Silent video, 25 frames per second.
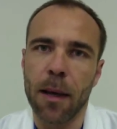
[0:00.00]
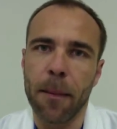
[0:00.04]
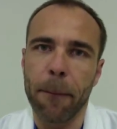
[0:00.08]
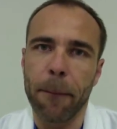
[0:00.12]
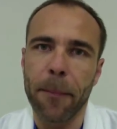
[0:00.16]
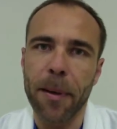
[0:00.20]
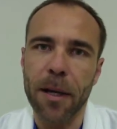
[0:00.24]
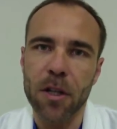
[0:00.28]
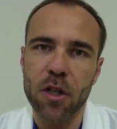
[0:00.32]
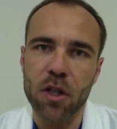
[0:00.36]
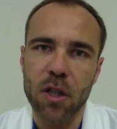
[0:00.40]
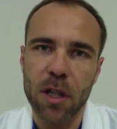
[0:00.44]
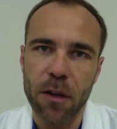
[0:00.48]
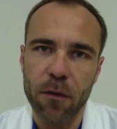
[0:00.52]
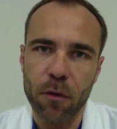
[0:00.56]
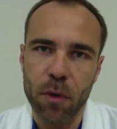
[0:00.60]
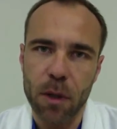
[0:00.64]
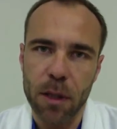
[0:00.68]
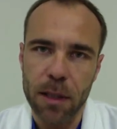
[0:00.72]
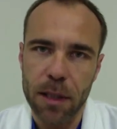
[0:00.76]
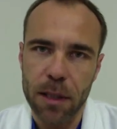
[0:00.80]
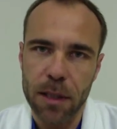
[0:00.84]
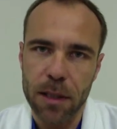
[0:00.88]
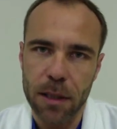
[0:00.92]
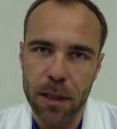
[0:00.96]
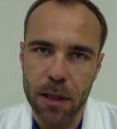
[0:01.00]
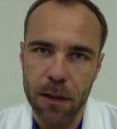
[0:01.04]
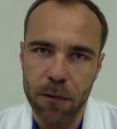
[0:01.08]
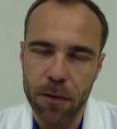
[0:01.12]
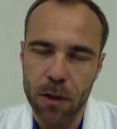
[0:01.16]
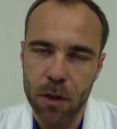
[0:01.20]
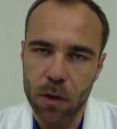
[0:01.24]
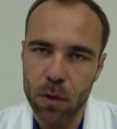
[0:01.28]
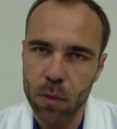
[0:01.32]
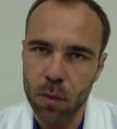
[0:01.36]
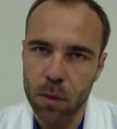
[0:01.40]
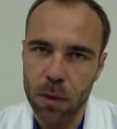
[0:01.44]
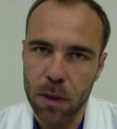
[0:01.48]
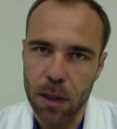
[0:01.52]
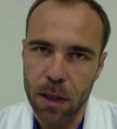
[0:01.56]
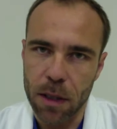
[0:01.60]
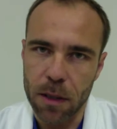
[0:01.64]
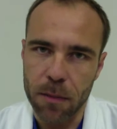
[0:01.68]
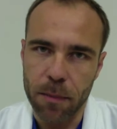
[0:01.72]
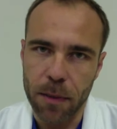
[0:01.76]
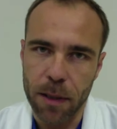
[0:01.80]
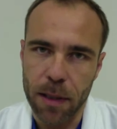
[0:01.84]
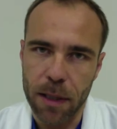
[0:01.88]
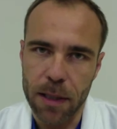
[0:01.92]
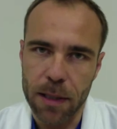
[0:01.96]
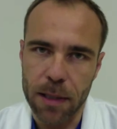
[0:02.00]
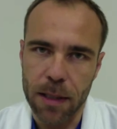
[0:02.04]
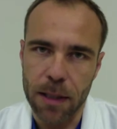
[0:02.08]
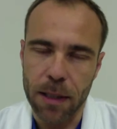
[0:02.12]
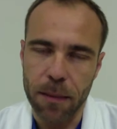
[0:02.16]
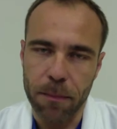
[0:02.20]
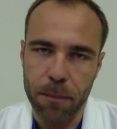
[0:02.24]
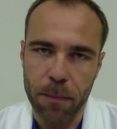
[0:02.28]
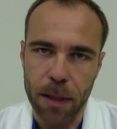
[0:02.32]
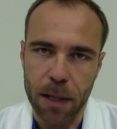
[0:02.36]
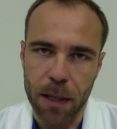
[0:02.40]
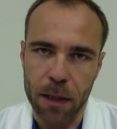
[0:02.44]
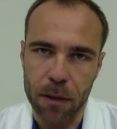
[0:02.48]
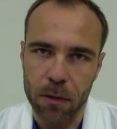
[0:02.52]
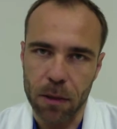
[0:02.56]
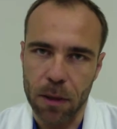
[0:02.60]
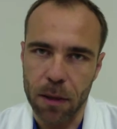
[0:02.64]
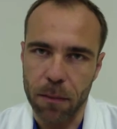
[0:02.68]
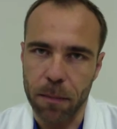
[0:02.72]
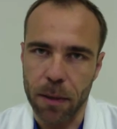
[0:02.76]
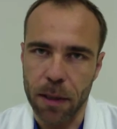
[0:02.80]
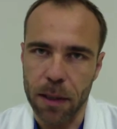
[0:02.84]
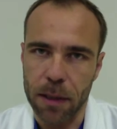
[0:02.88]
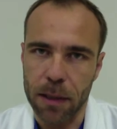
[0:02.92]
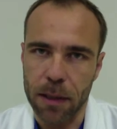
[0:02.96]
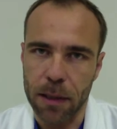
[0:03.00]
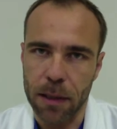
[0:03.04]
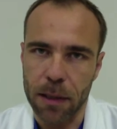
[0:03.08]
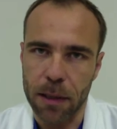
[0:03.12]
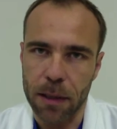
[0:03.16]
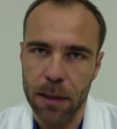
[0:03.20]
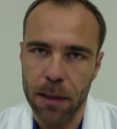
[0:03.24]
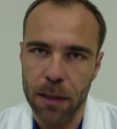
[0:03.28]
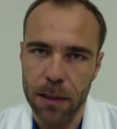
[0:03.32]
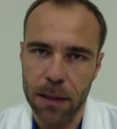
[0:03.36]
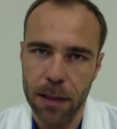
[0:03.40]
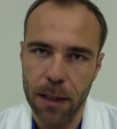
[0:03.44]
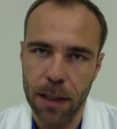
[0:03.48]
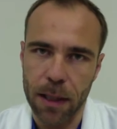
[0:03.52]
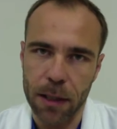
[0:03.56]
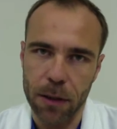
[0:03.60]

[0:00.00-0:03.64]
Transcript: piacevole di essere vissuta l'esperienza del parto da parte della